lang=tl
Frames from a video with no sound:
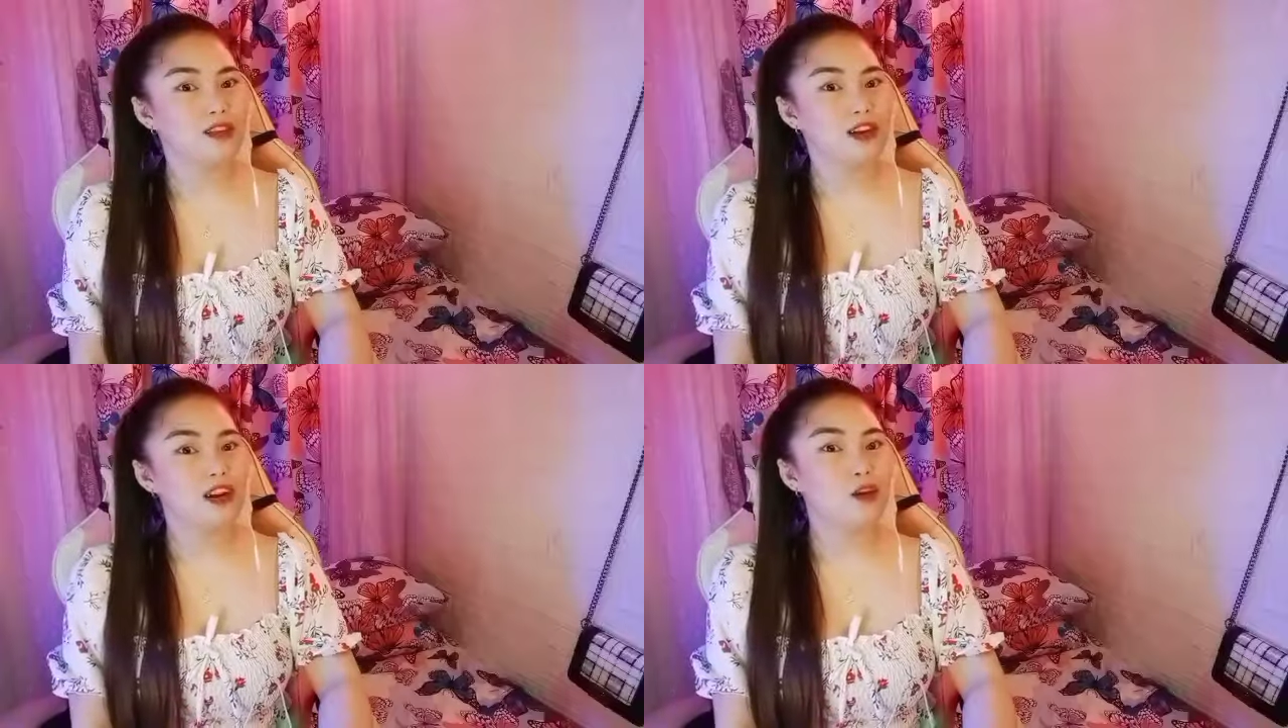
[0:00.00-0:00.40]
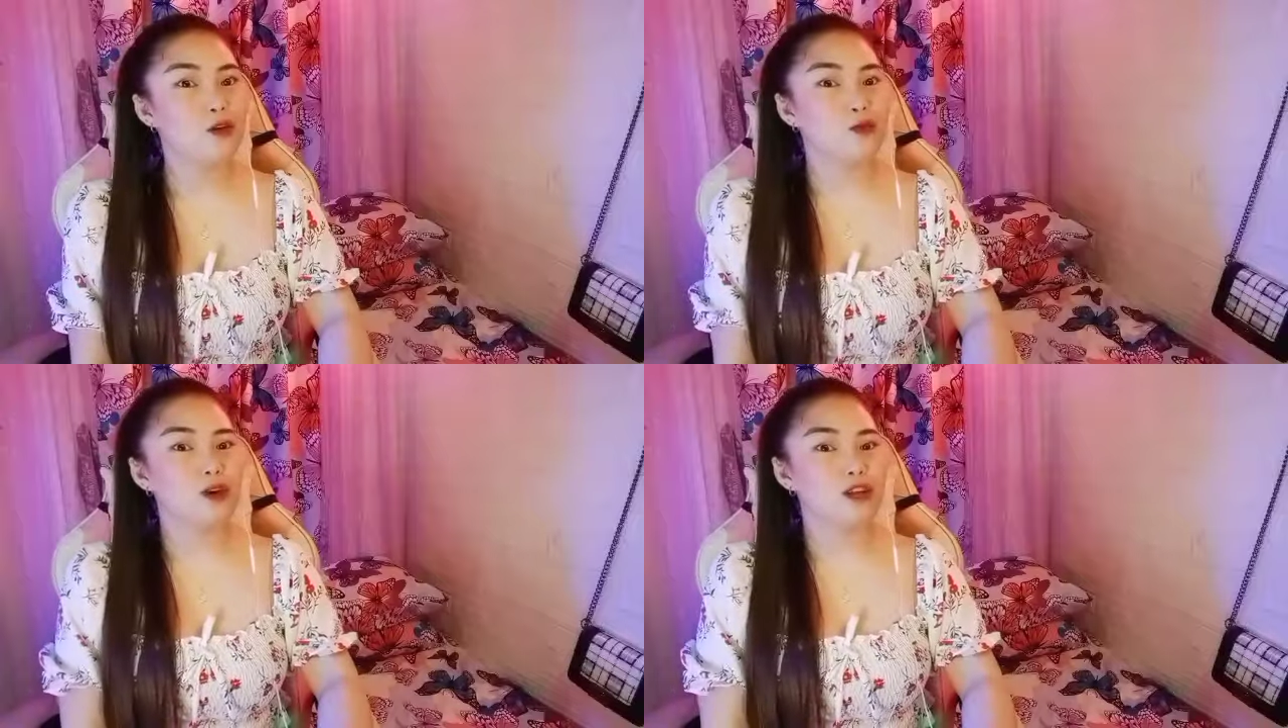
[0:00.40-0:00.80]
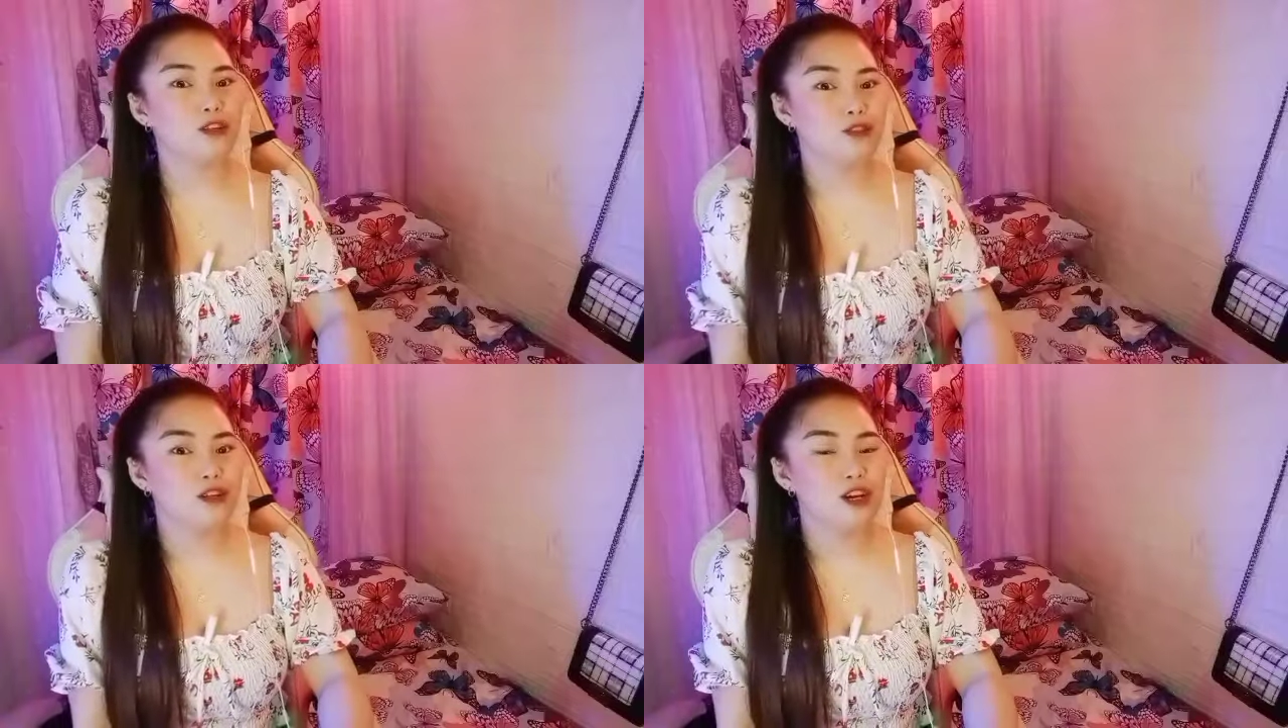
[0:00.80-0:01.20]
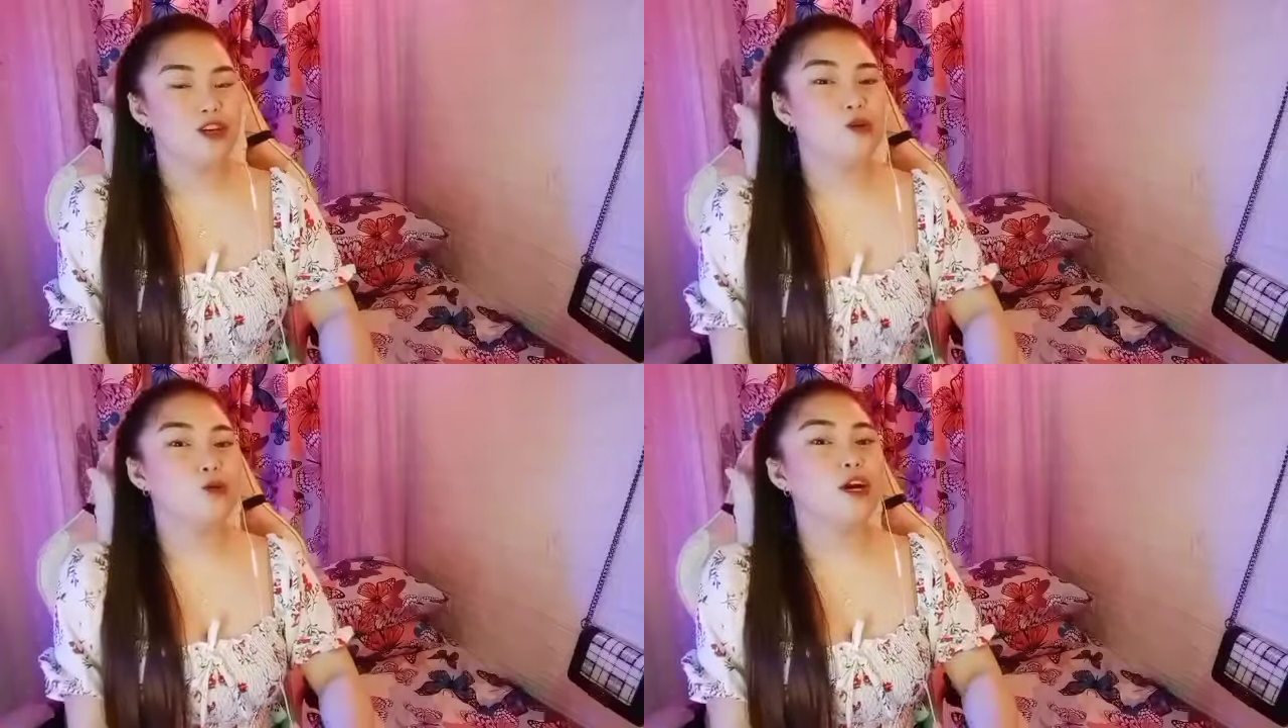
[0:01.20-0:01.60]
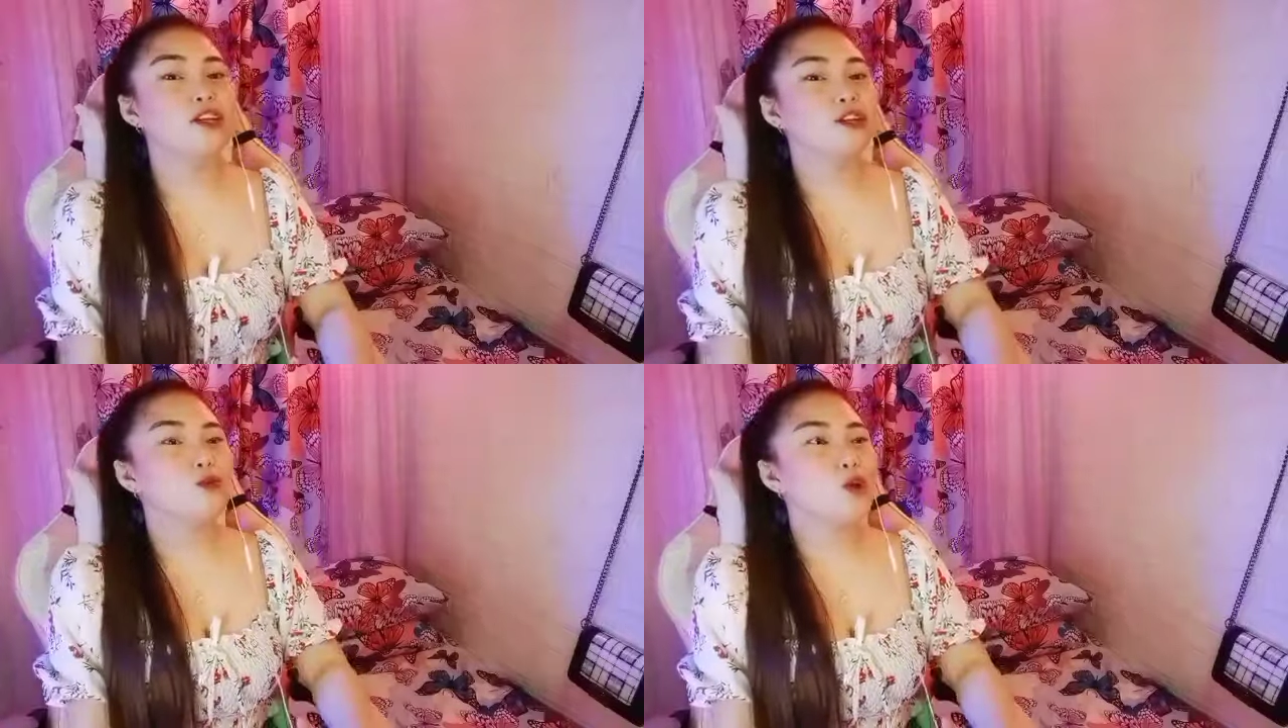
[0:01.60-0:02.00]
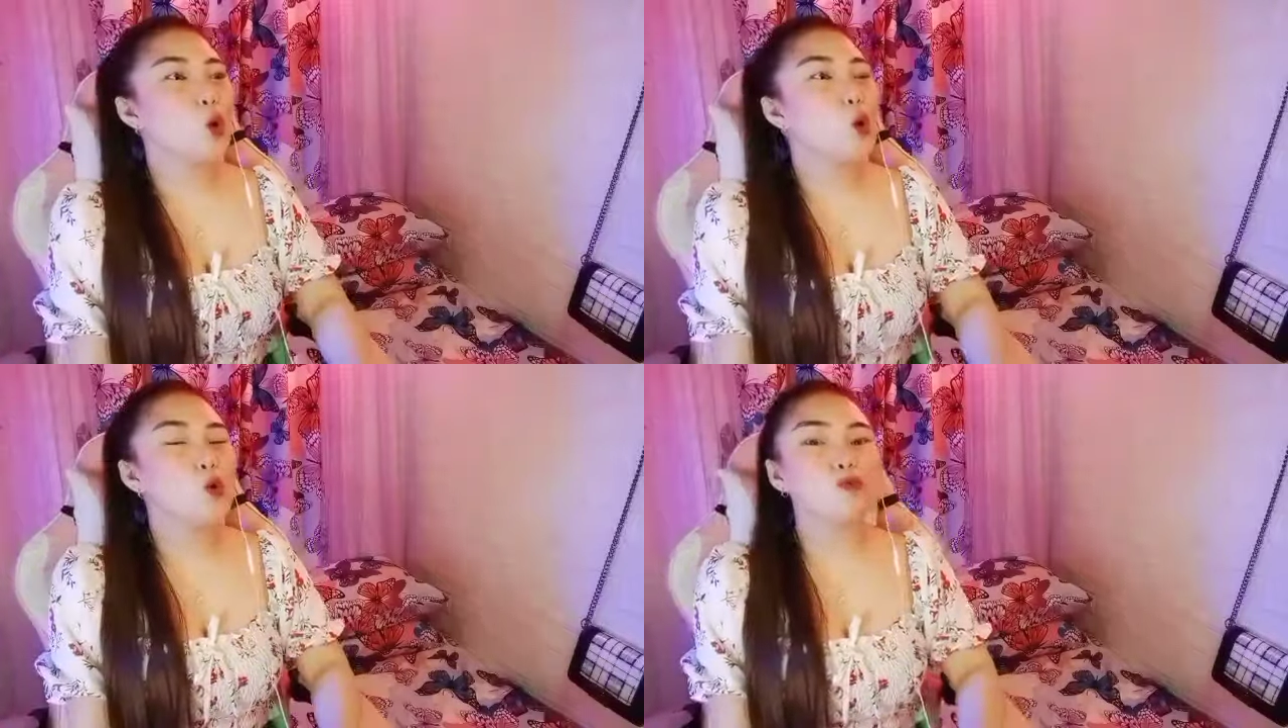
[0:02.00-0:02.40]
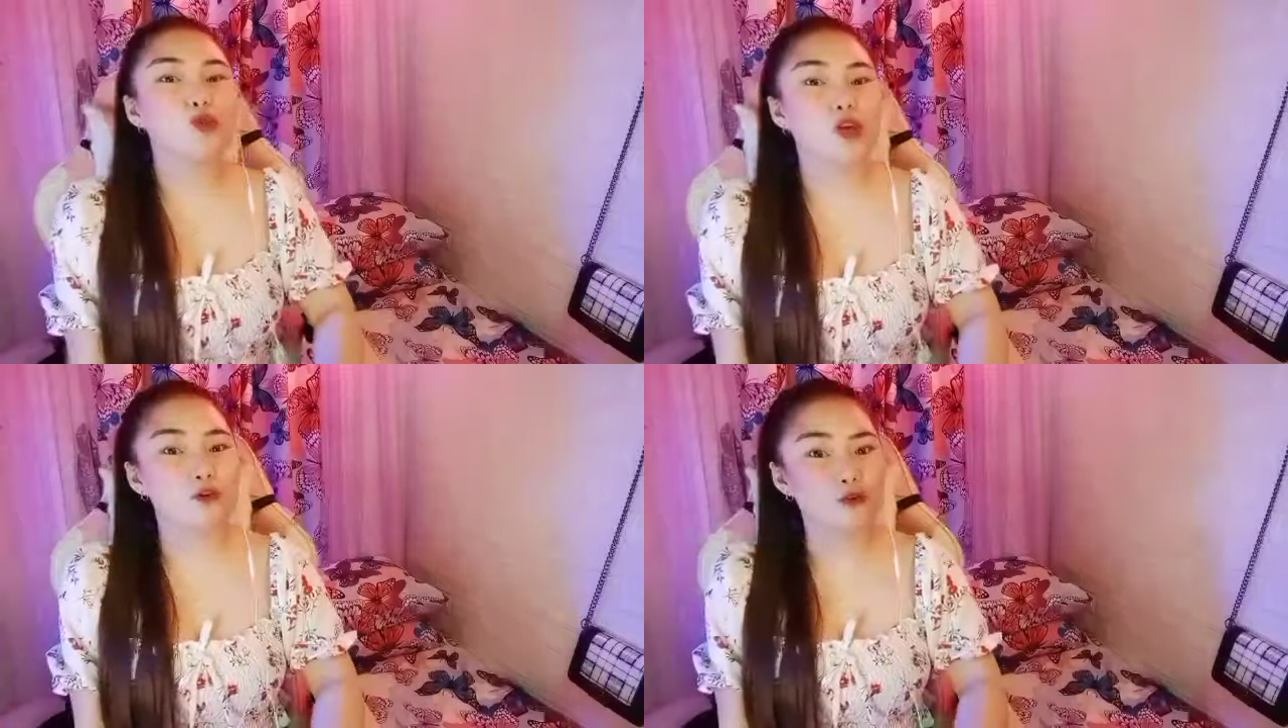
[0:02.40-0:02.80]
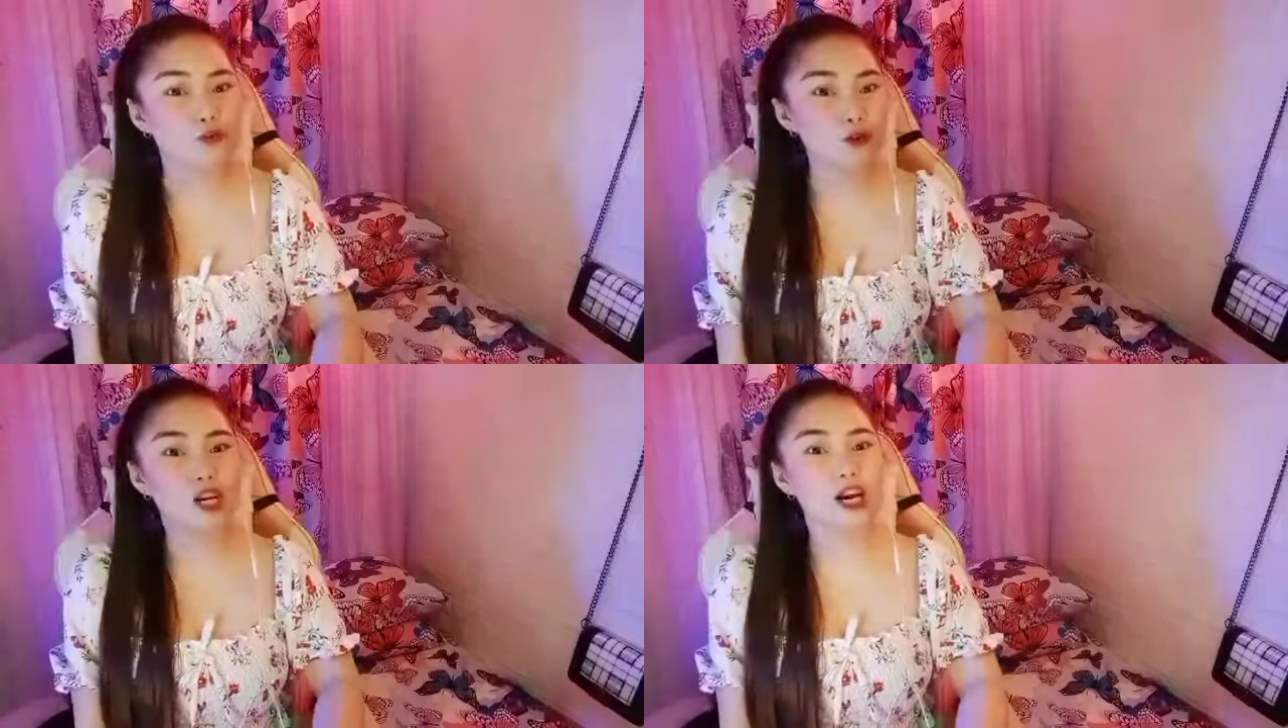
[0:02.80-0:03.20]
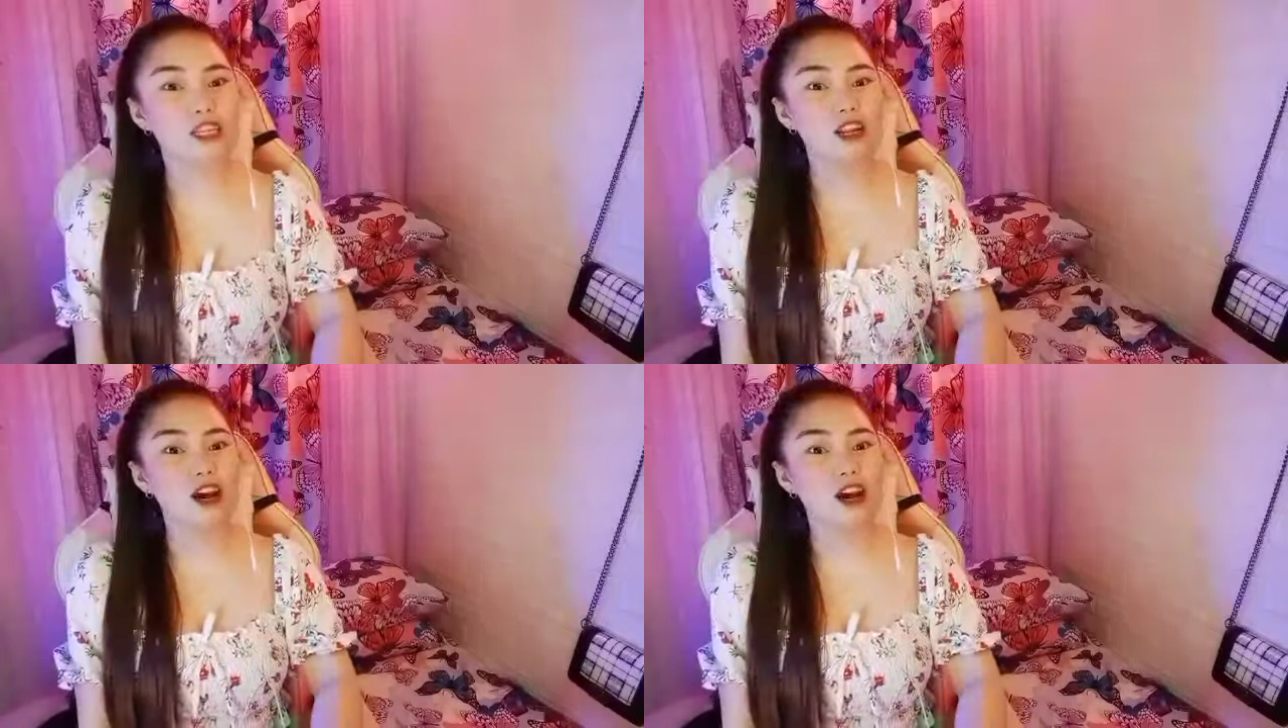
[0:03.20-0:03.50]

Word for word: Ay, yung ganun. Yung ganyan yung na-observe ko sa kanila.